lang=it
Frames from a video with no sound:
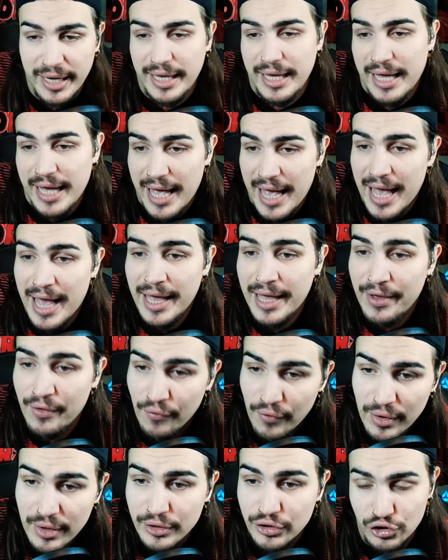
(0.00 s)
che
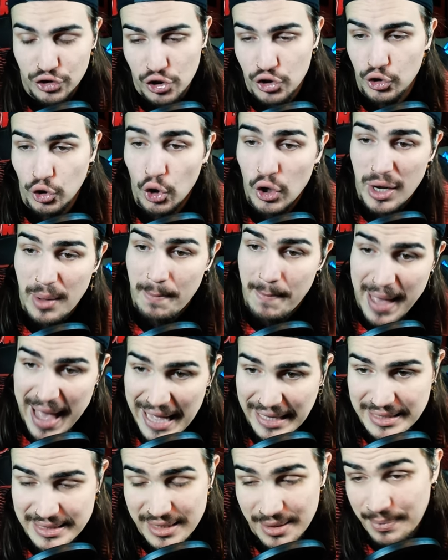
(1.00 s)
ci sono i
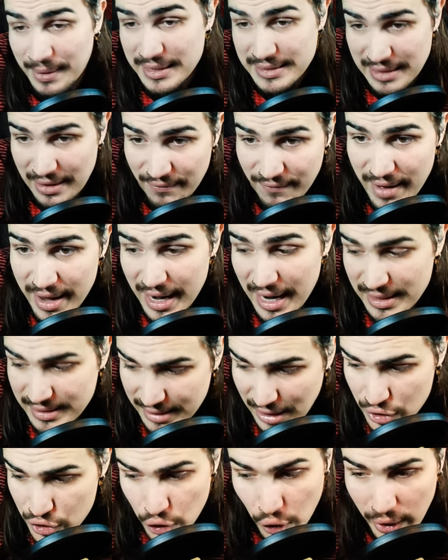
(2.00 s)
mezzi per salvare la
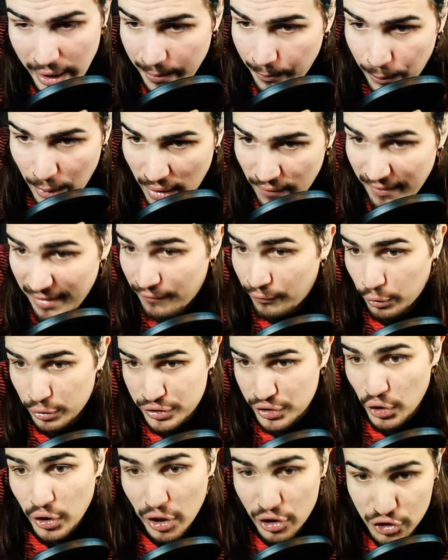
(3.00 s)
stagione e poi va a
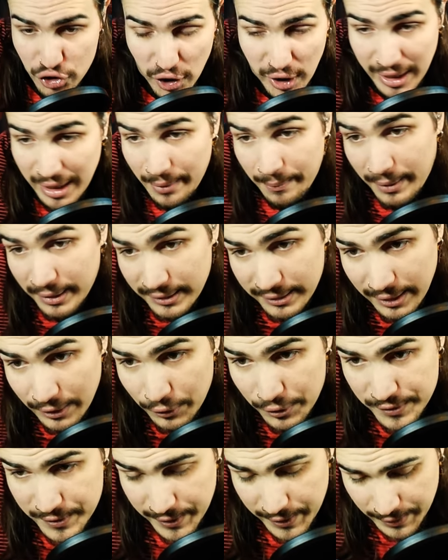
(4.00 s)
Frosinone e gioca una partita
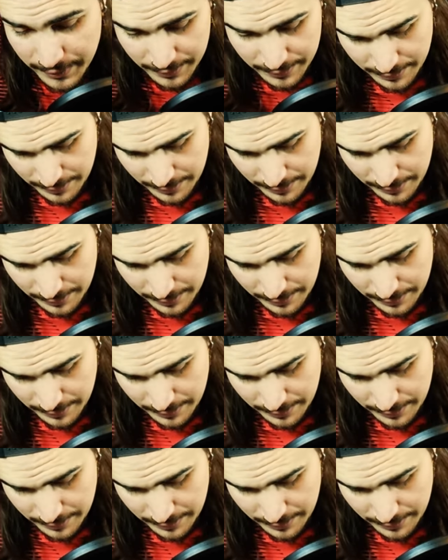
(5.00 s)
così,